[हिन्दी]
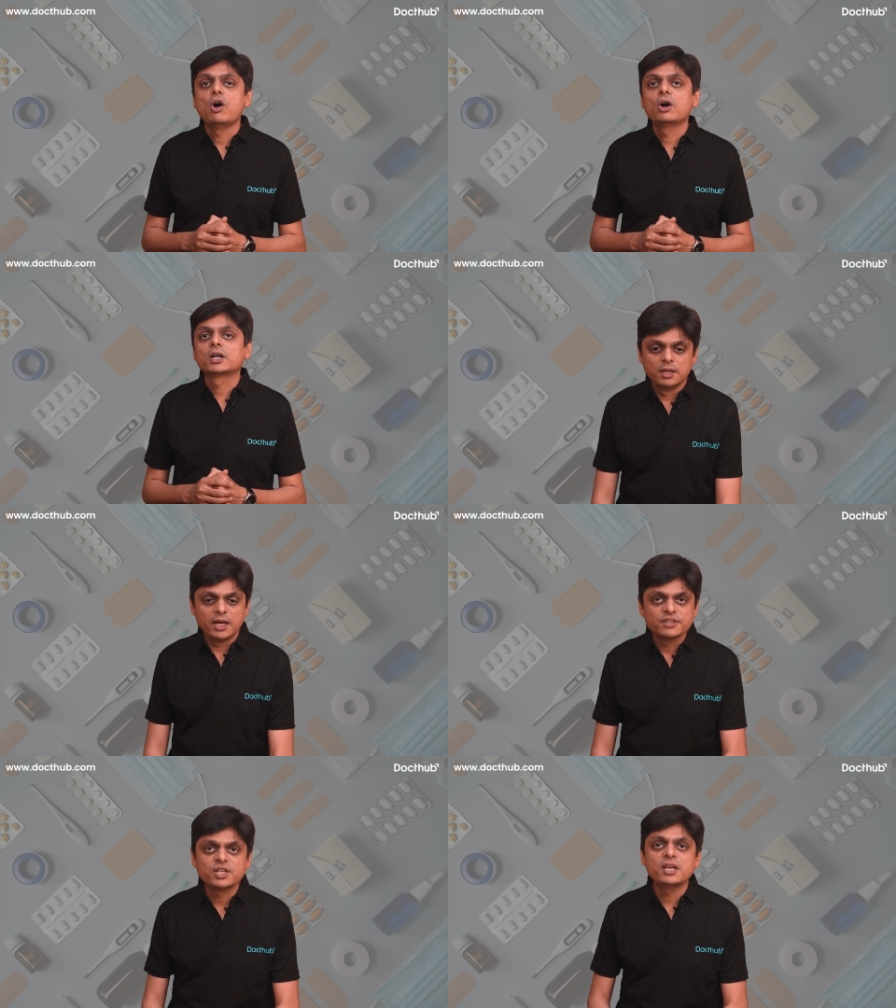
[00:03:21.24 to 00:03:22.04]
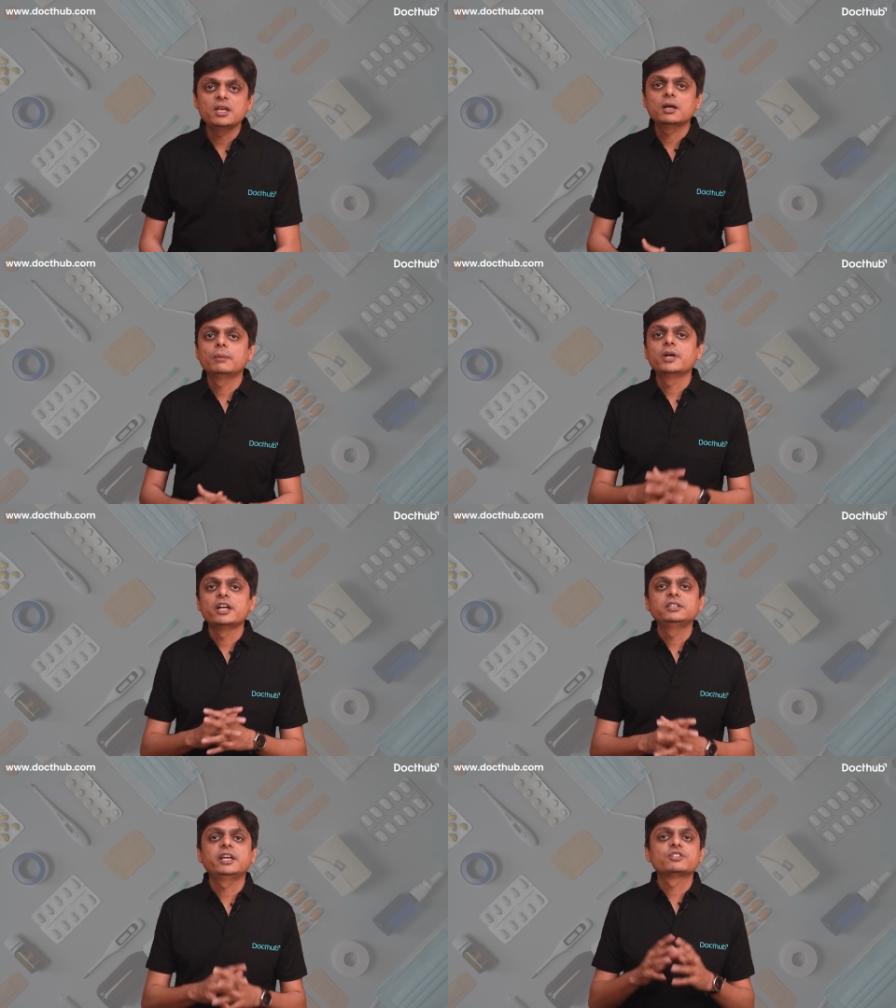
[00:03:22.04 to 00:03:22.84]
और ऐसे ही हम
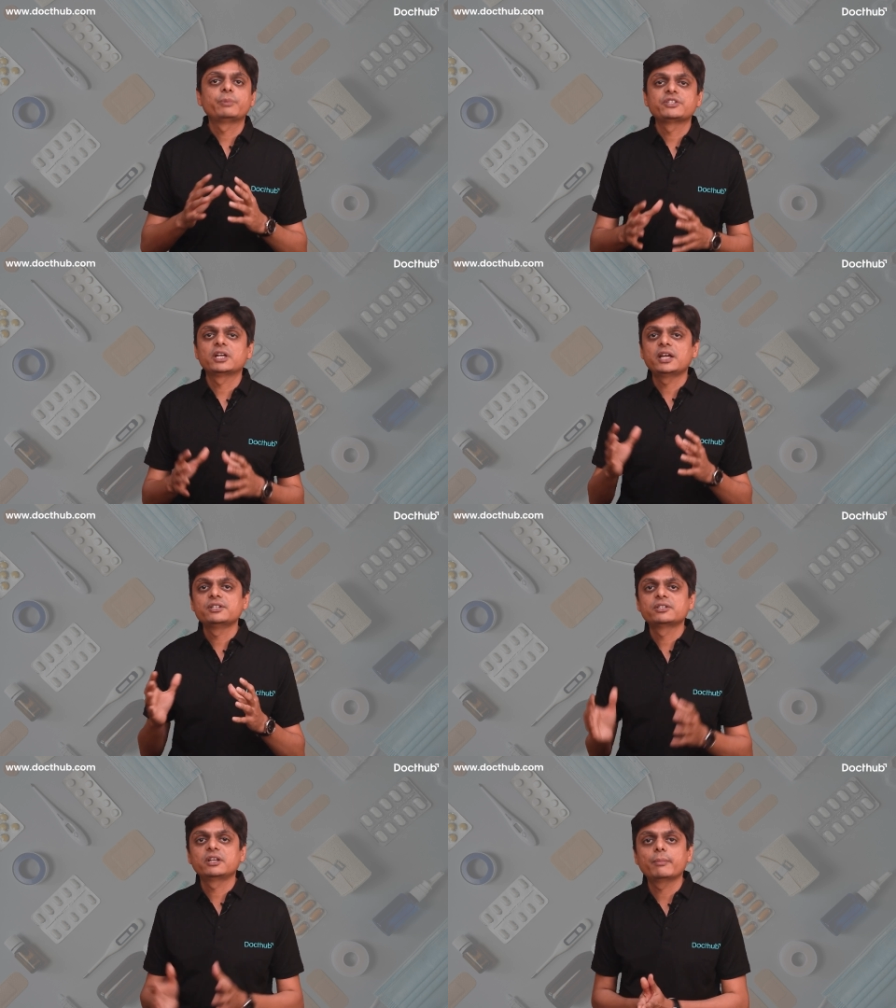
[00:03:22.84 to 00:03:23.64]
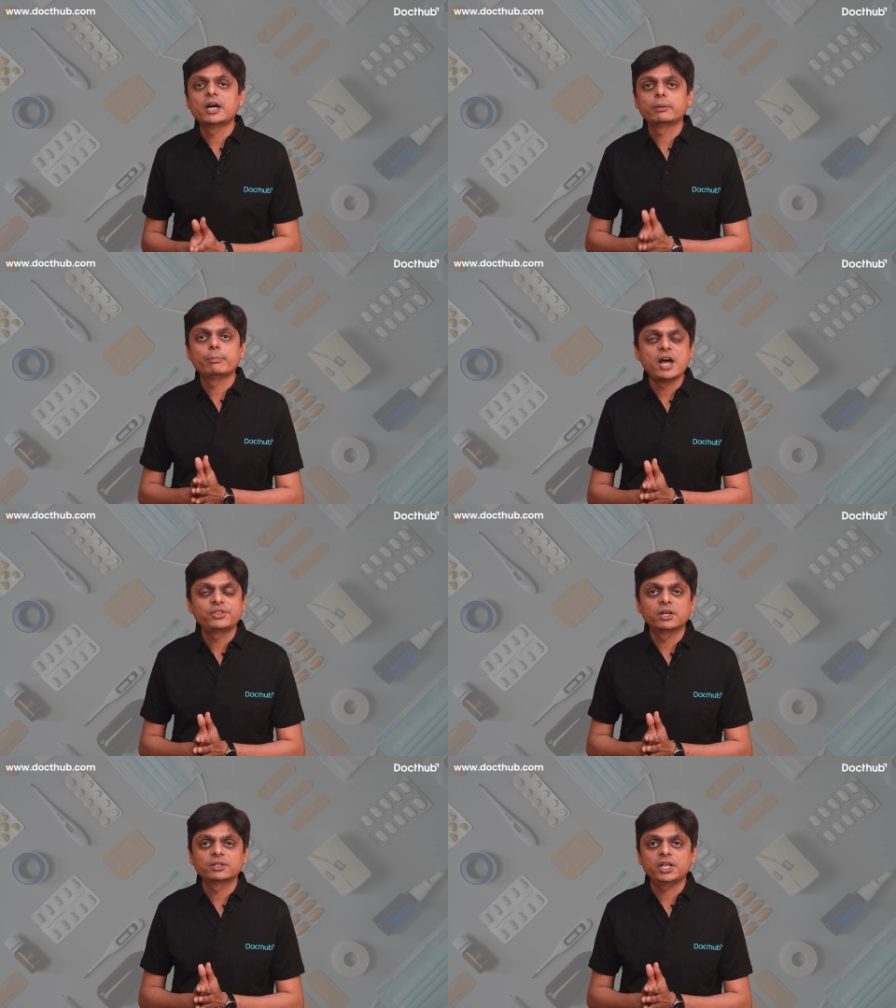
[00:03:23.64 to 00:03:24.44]
हेल्थ केयर स्पेशलाइजेशन के बारे में
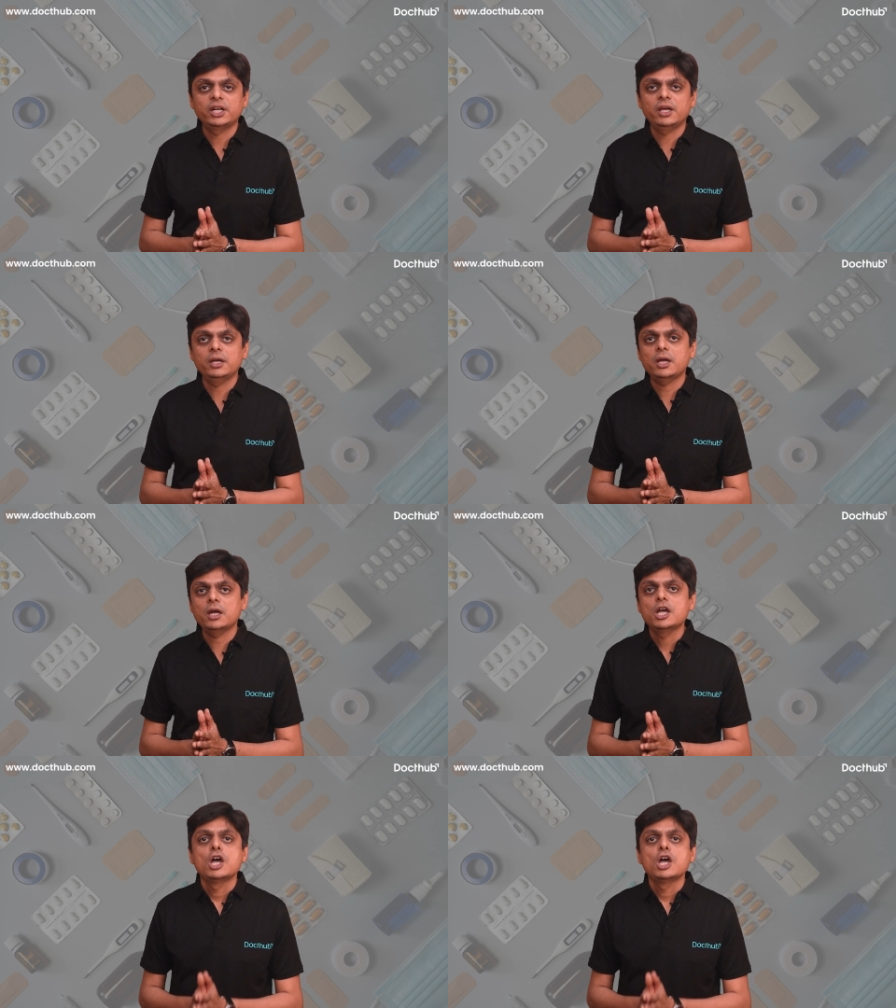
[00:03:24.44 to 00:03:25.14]
बात करते रहेंगे